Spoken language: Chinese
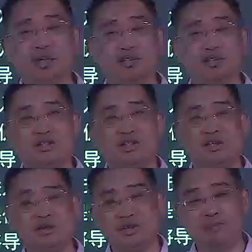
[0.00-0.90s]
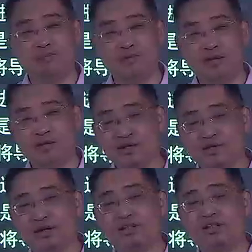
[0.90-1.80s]
也就是说，你万事
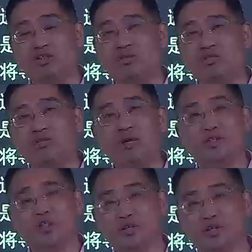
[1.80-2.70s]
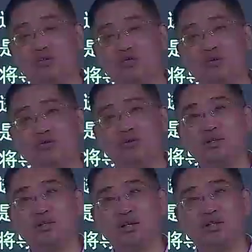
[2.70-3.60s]
俱备只欠东风，但是
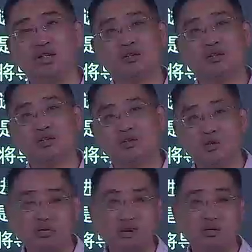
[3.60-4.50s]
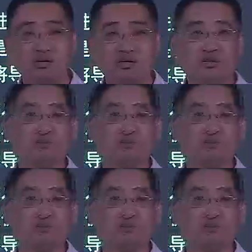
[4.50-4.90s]
呢东风就是不来，